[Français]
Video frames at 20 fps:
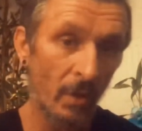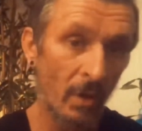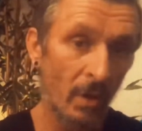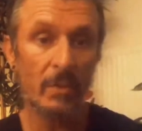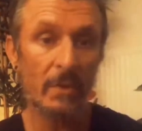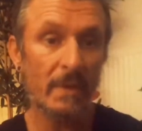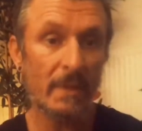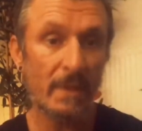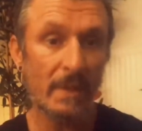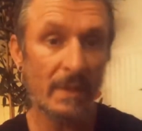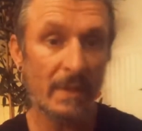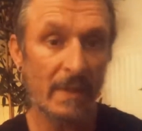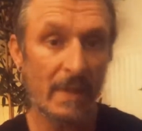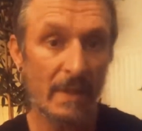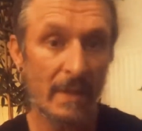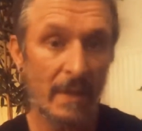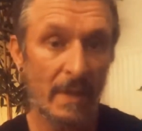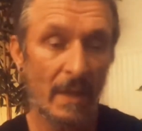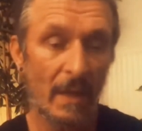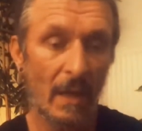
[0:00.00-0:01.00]

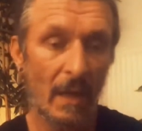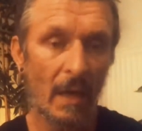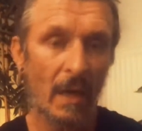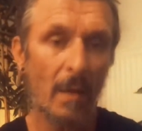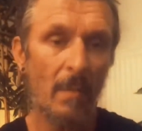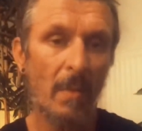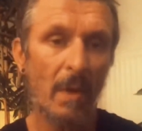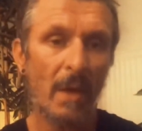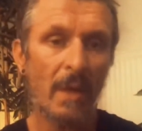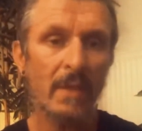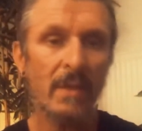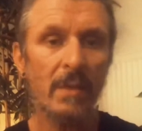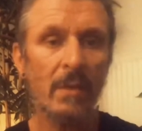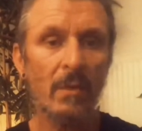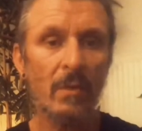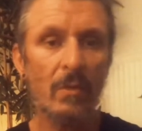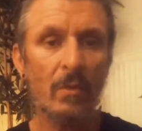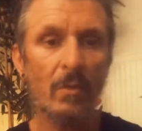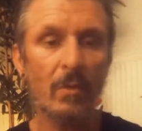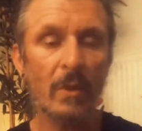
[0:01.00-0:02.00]
C'était à la base
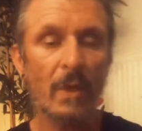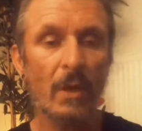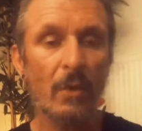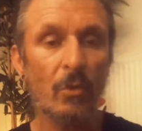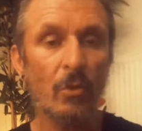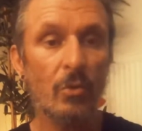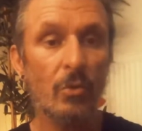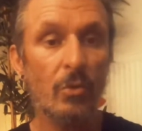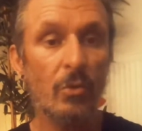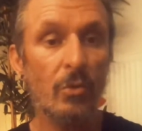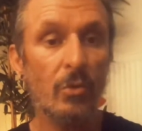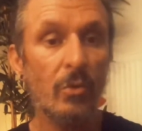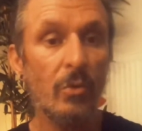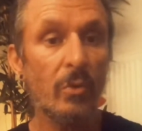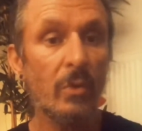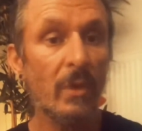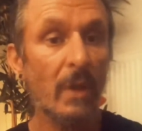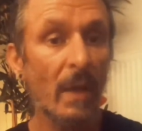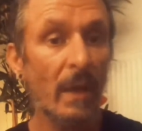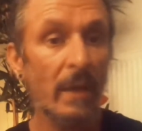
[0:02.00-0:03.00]
euh, quelque chose de
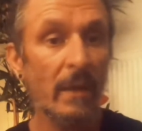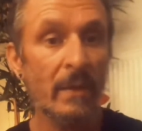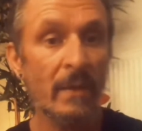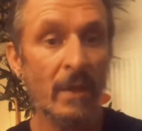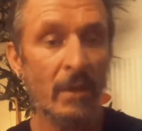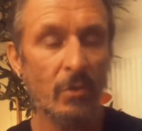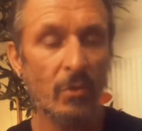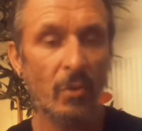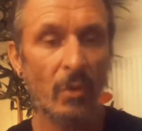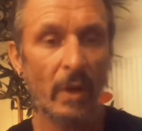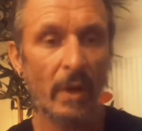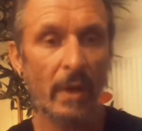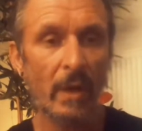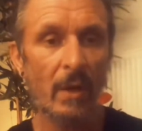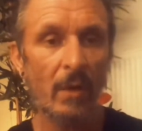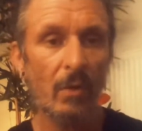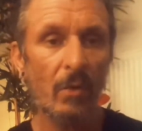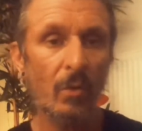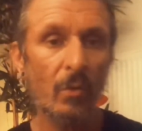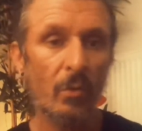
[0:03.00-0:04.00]
très
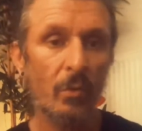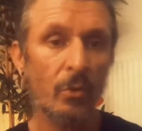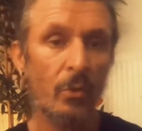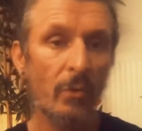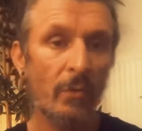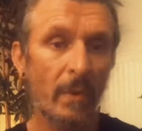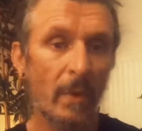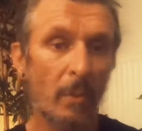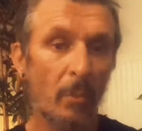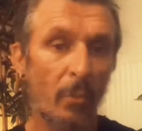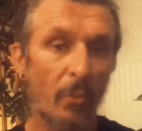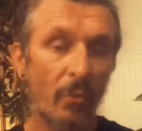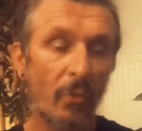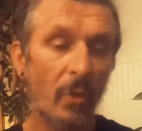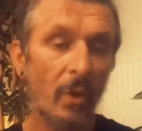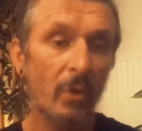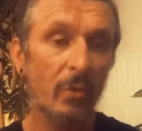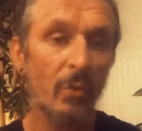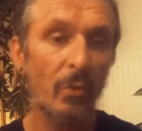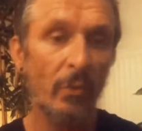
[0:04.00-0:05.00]
naturel. On devait
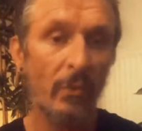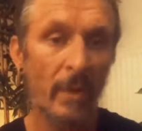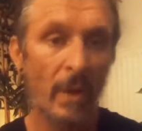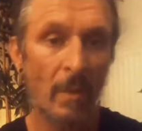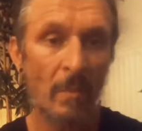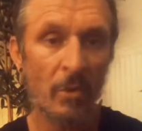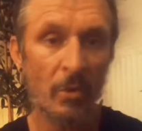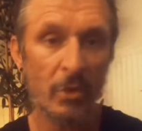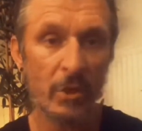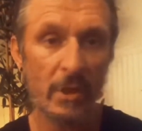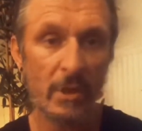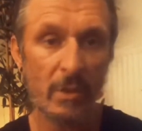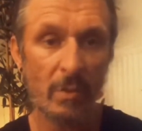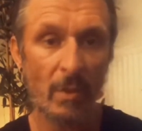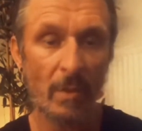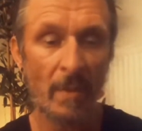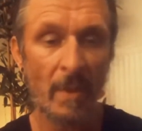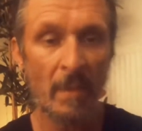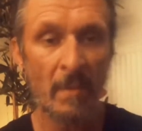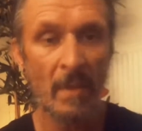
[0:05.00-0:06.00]
pouvoir trouver à manger
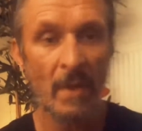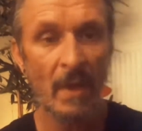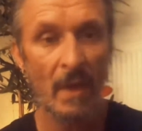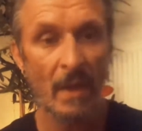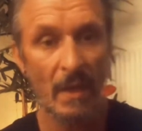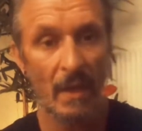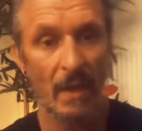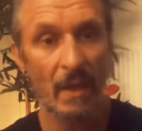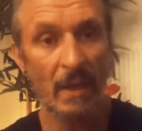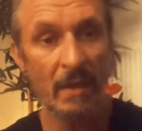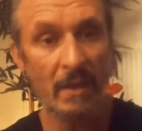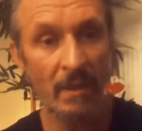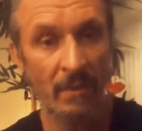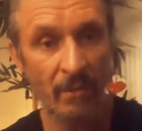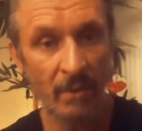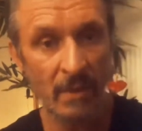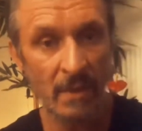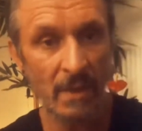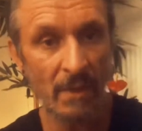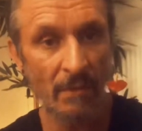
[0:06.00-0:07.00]
soi-même et
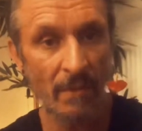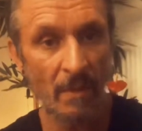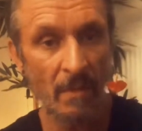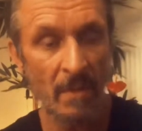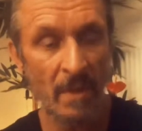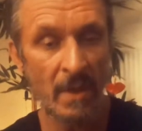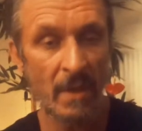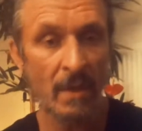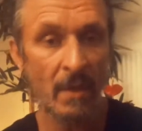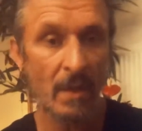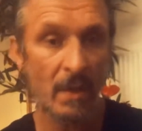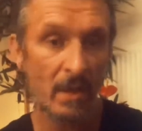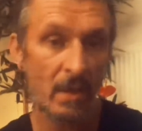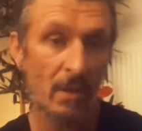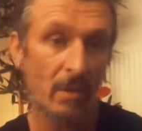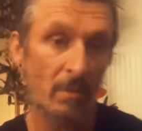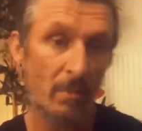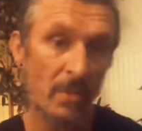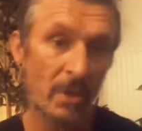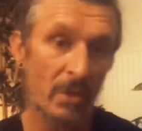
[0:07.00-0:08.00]
défendre sa famille et
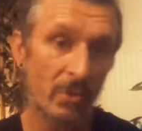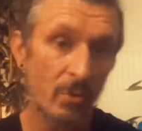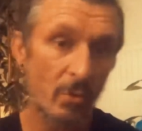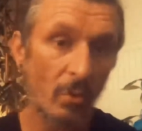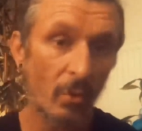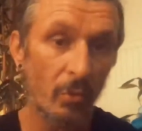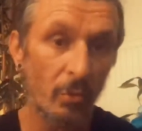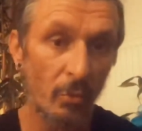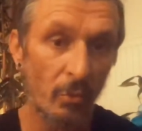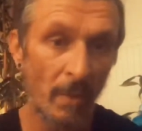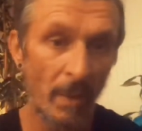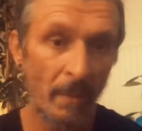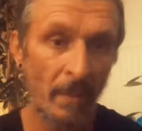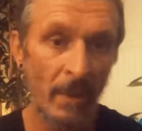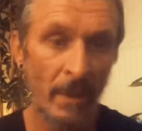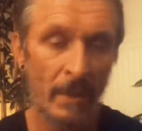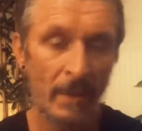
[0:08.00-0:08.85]
bien sûr nous-mêmes.